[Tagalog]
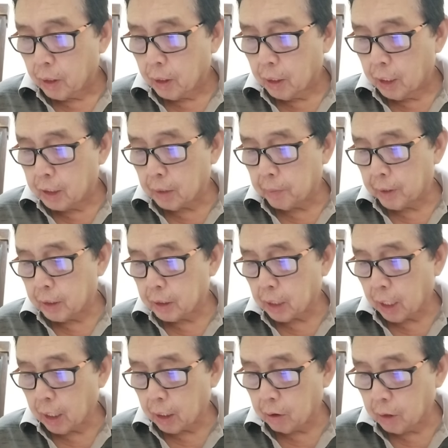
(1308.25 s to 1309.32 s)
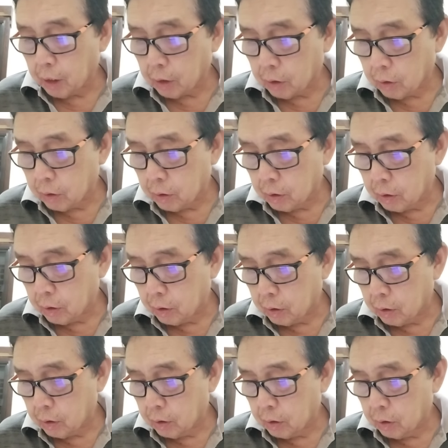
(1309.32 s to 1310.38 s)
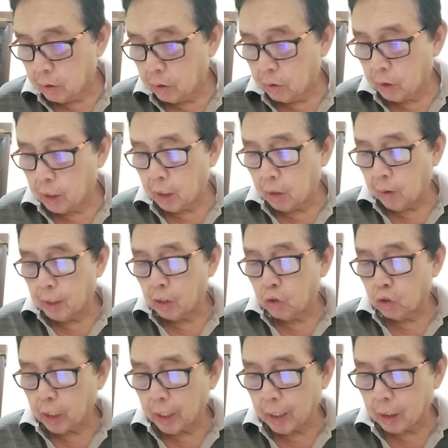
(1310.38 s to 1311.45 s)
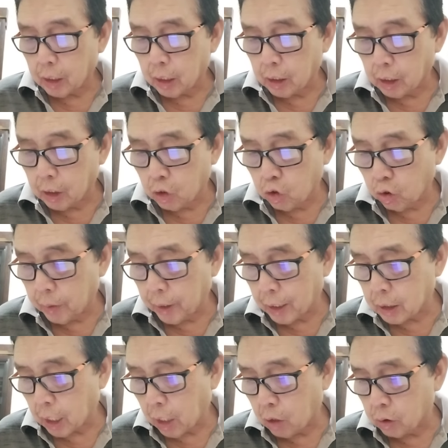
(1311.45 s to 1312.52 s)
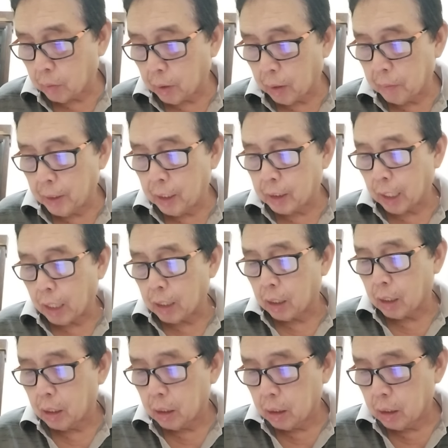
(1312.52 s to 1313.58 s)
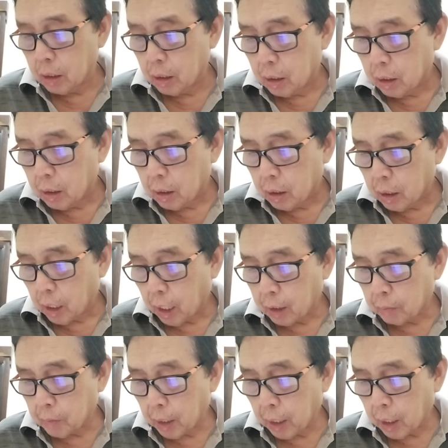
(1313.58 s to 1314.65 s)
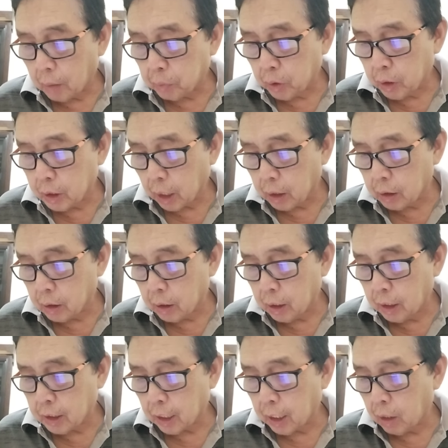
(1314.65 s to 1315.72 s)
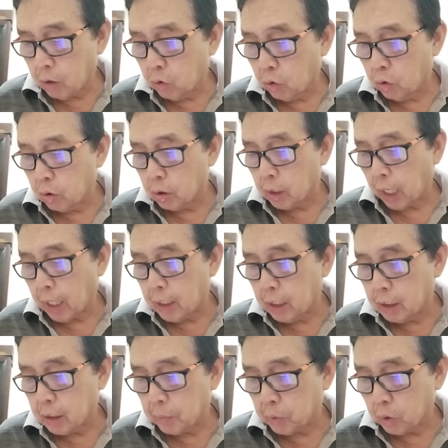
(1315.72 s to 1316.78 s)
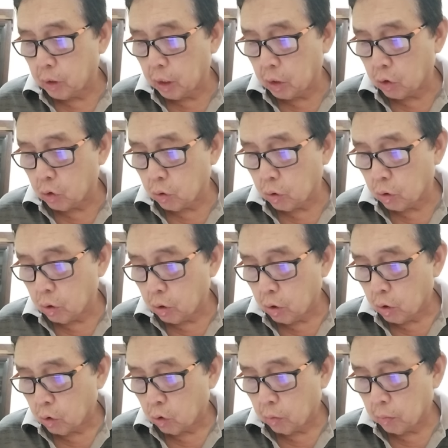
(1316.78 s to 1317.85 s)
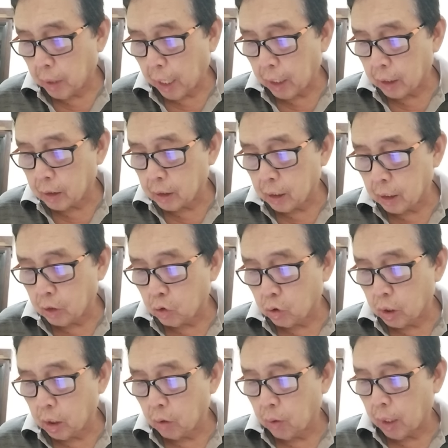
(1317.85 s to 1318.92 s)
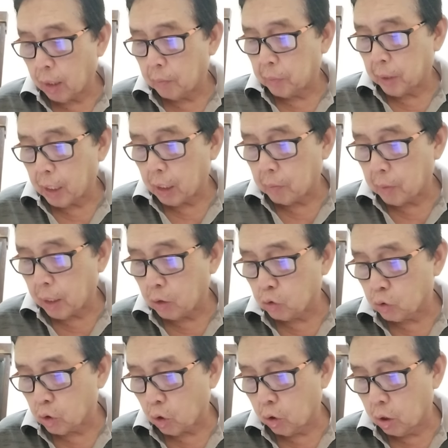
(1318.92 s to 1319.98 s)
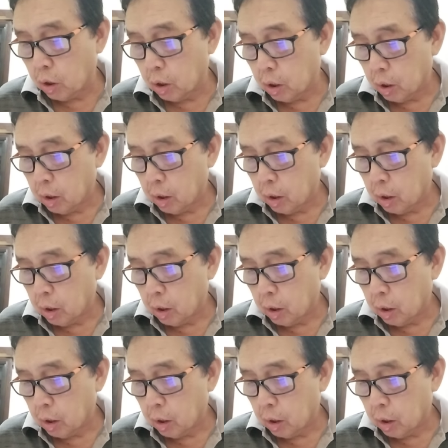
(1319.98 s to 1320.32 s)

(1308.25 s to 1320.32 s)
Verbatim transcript: Elizabeth Iscare ulit to. Oh. Yung ginawa ni Duterte na dinoble ang sahod ng mga militar at mga kapulisan, isa lang ho naisip ko dito kung bakit niya ito ginawa para makontrol